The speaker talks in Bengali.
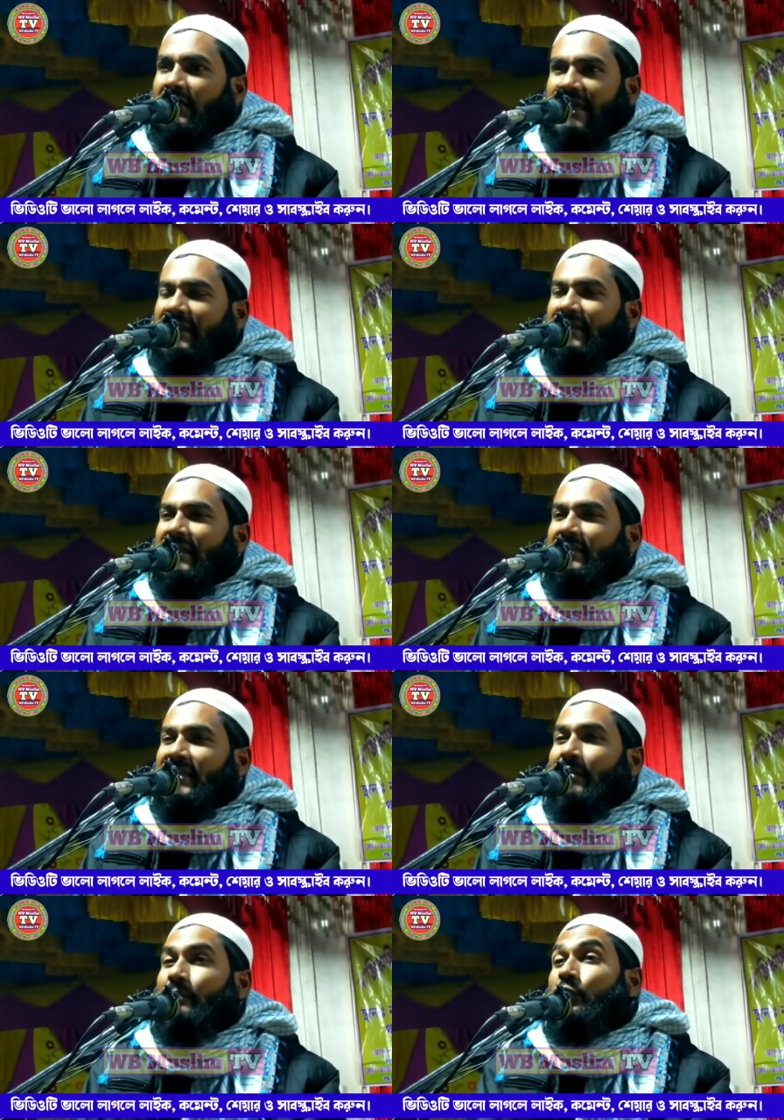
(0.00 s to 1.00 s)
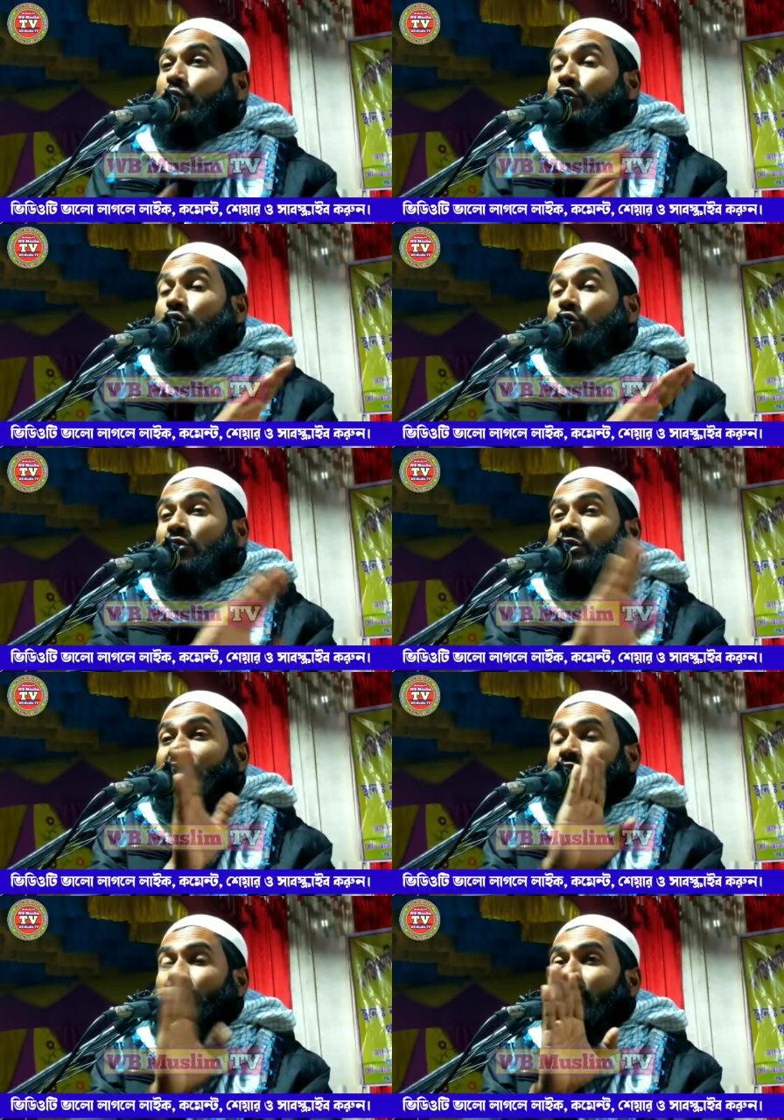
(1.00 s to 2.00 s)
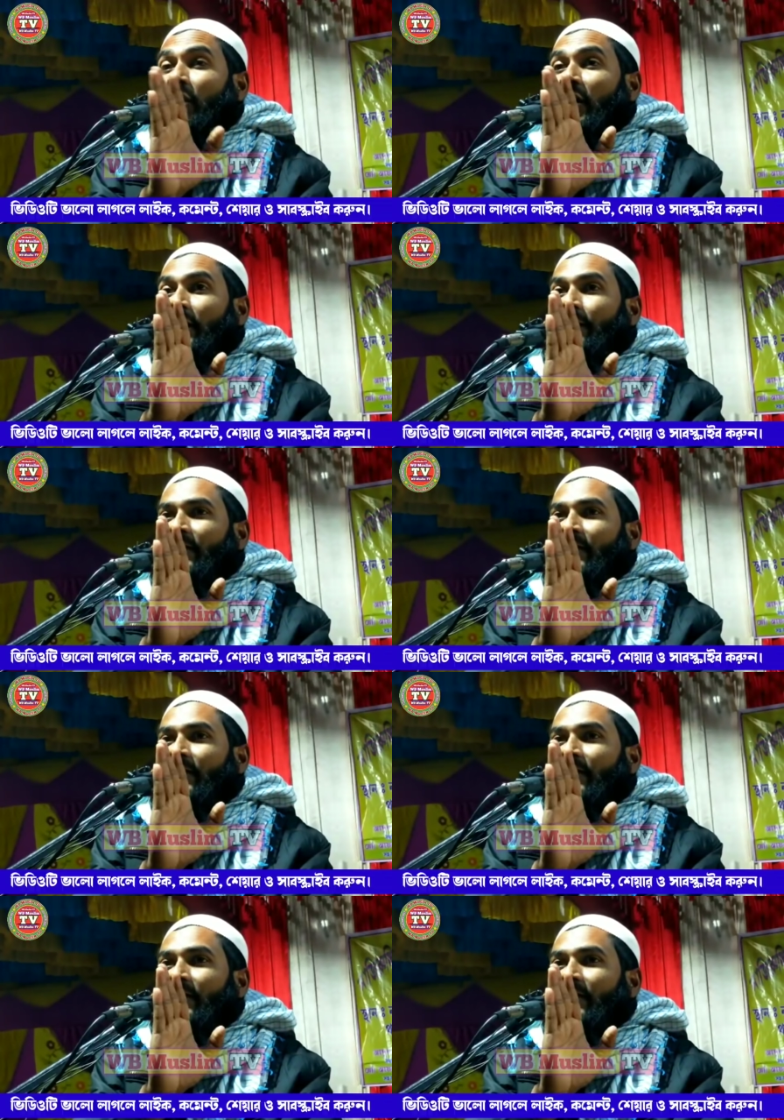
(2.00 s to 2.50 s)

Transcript: গিয়ে দেখছে ভূত চুত কিছু নয়